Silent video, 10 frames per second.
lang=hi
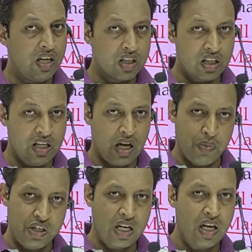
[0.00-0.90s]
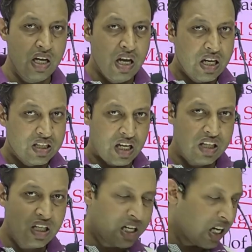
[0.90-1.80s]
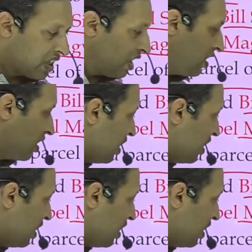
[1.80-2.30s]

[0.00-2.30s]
कि ये हमेशा है ज़्यादातर करेक्टर्स इनके